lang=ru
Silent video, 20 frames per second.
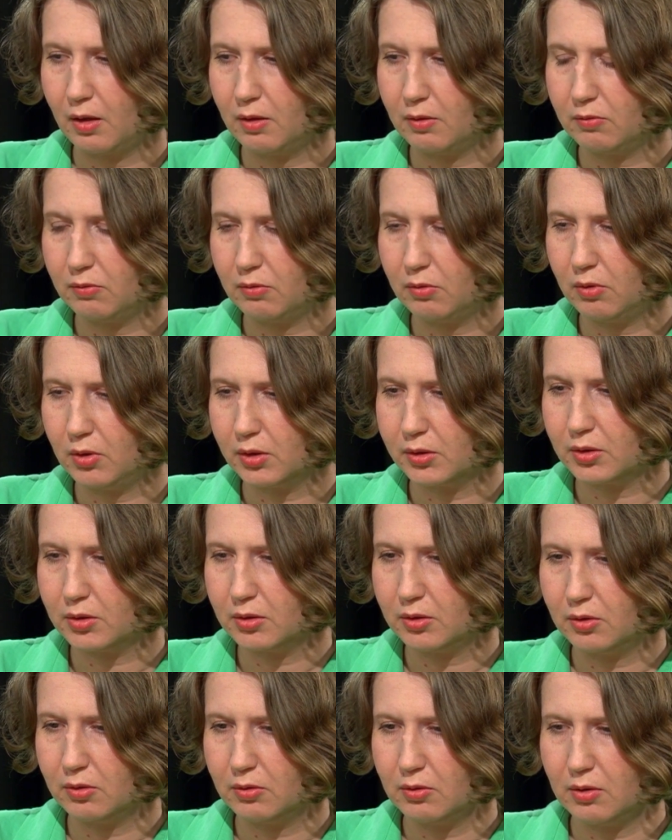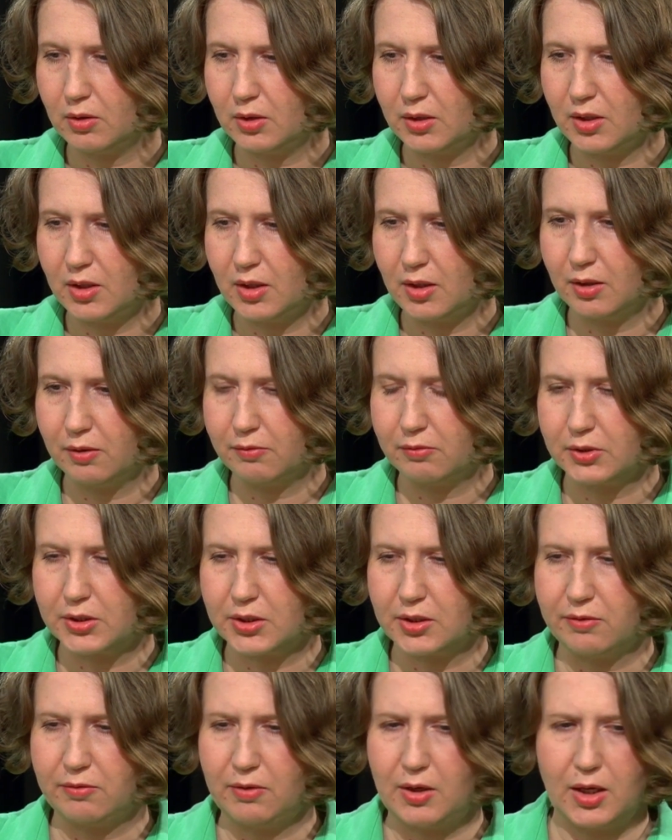Вот. Но не
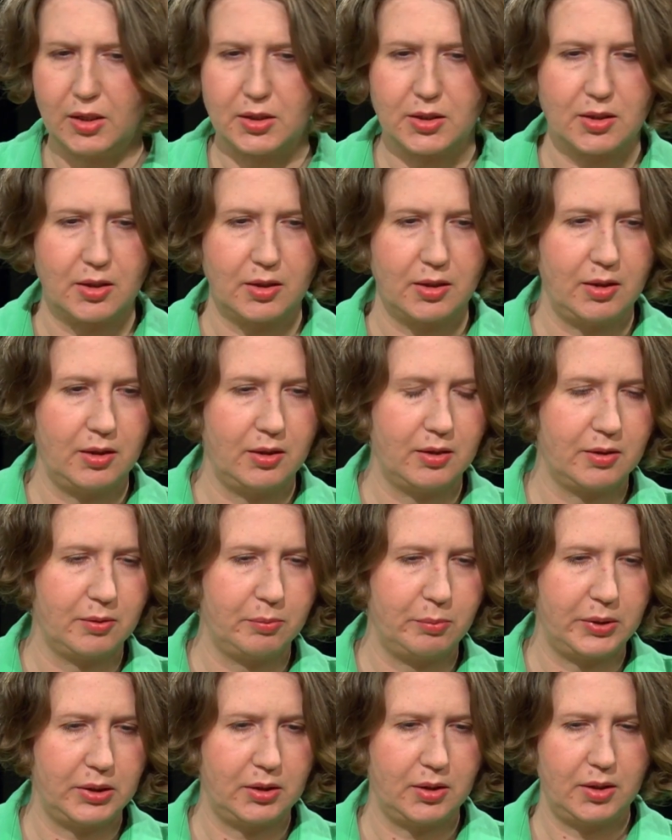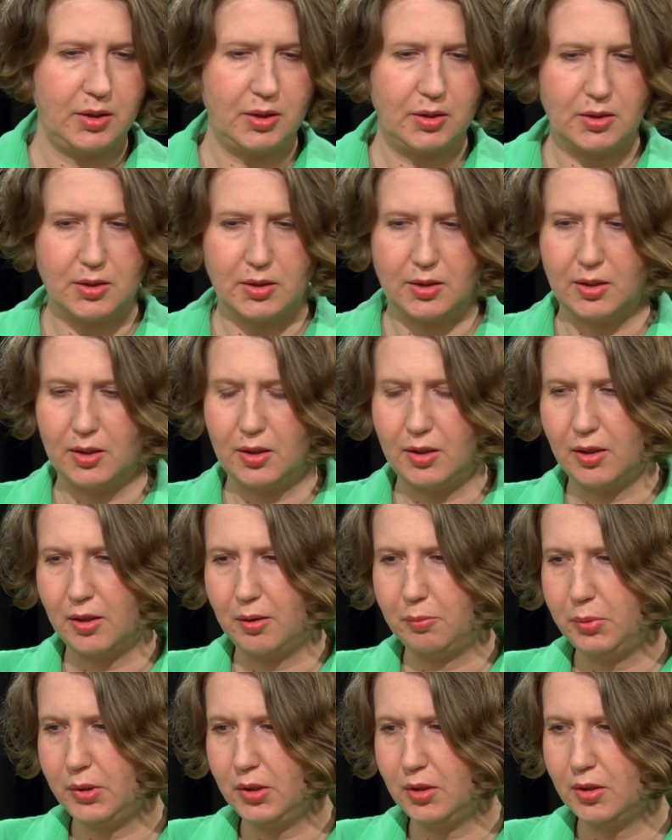выставлять какие-то претензии или
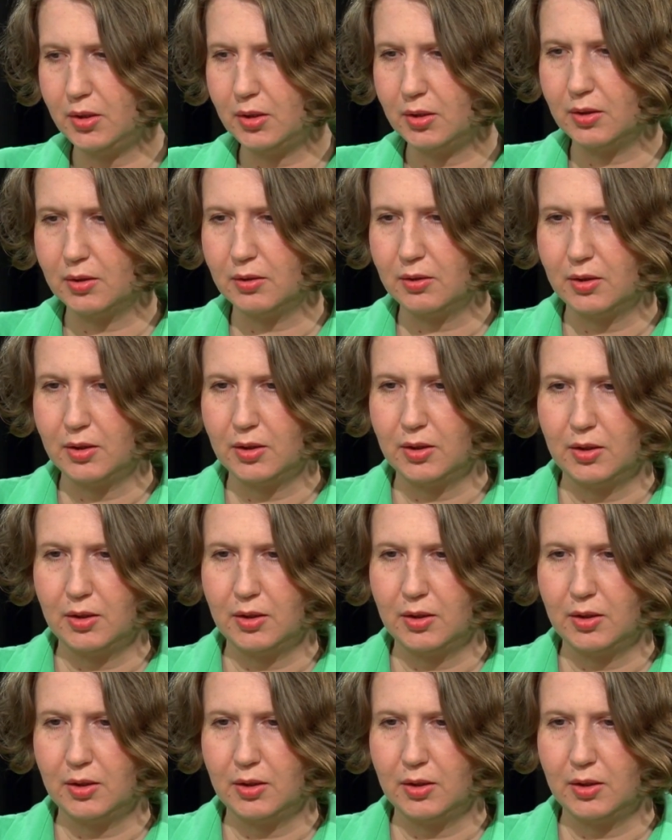обиды,